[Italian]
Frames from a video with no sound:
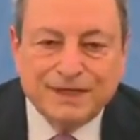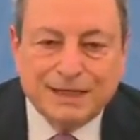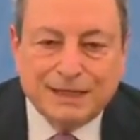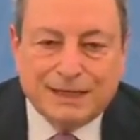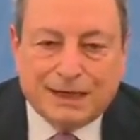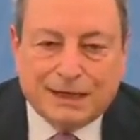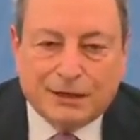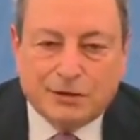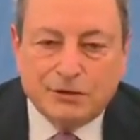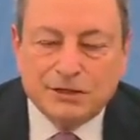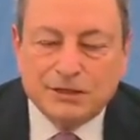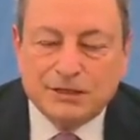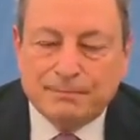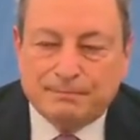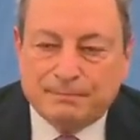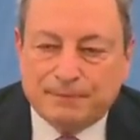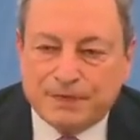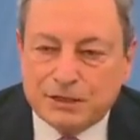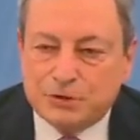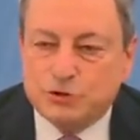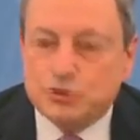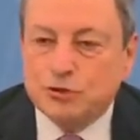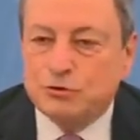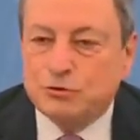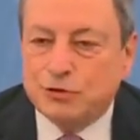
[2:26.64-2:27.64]
La cosa
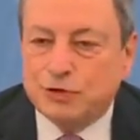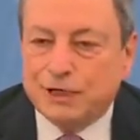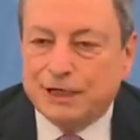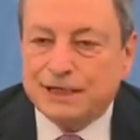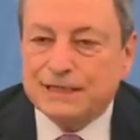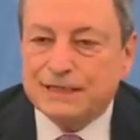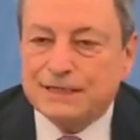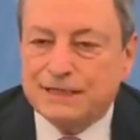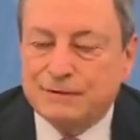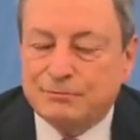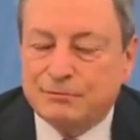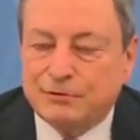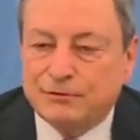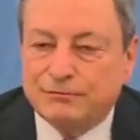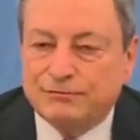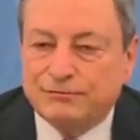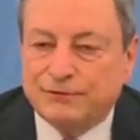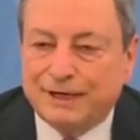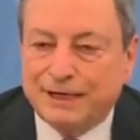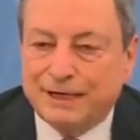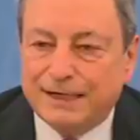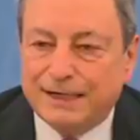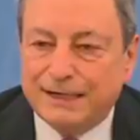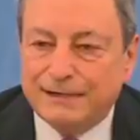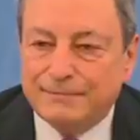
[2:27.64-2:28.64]
peggiore che si può
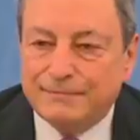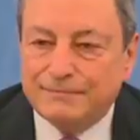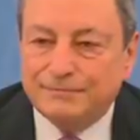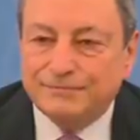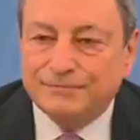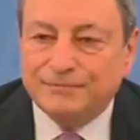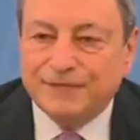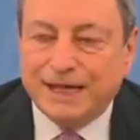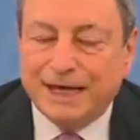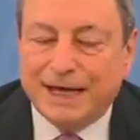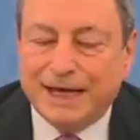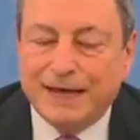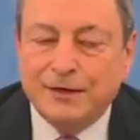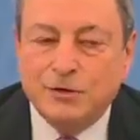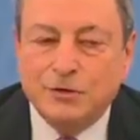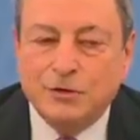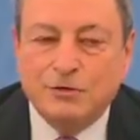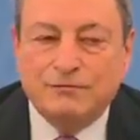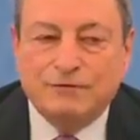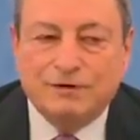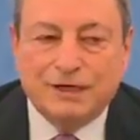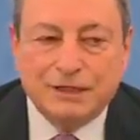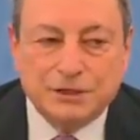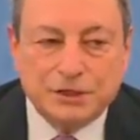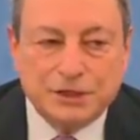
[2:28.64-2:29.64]
fare è
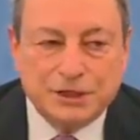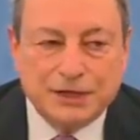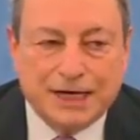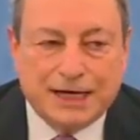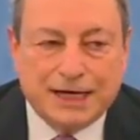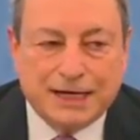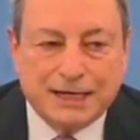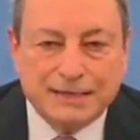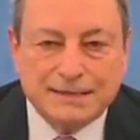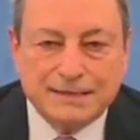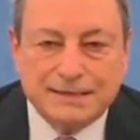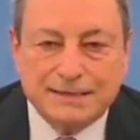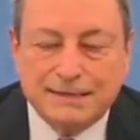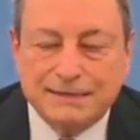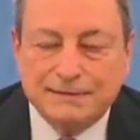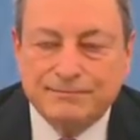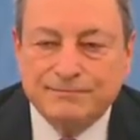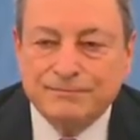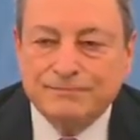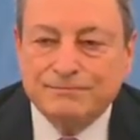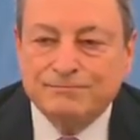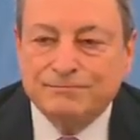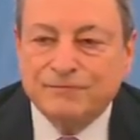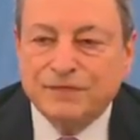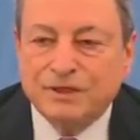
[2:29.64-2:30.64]
non vaccinarsi
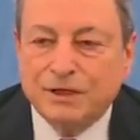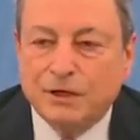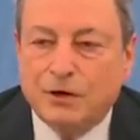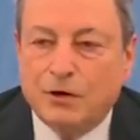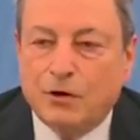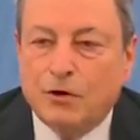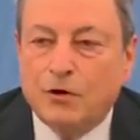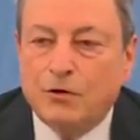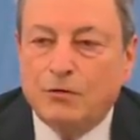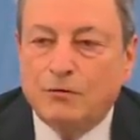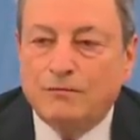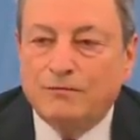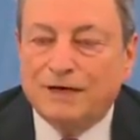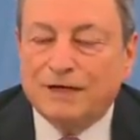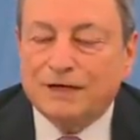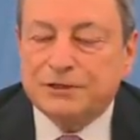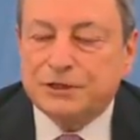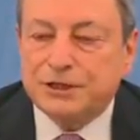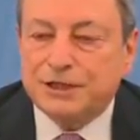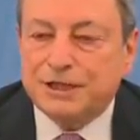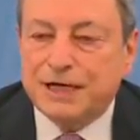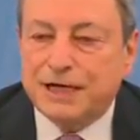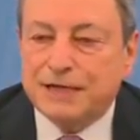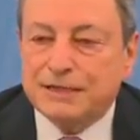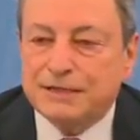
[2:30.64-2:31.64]
o
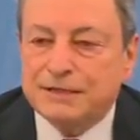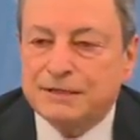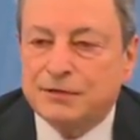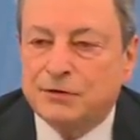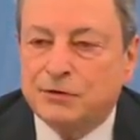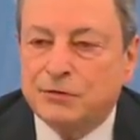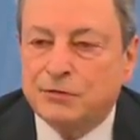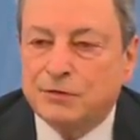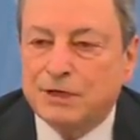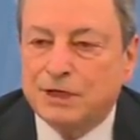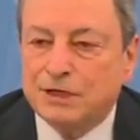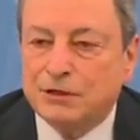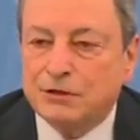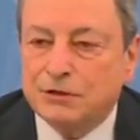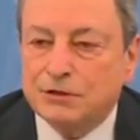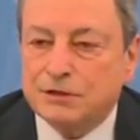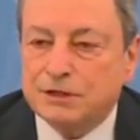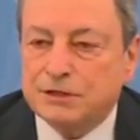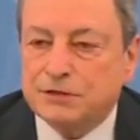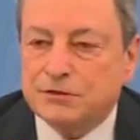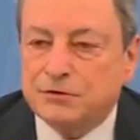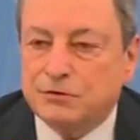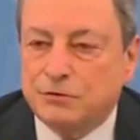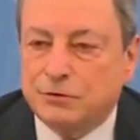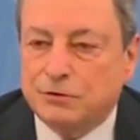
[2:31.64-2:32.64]
vaccinarsi con una
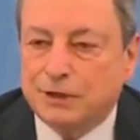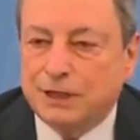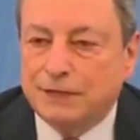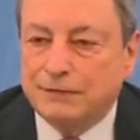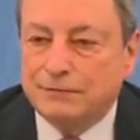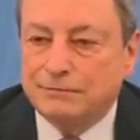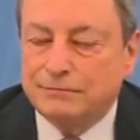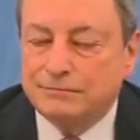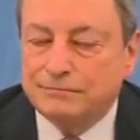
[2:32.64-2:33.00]
dose sola.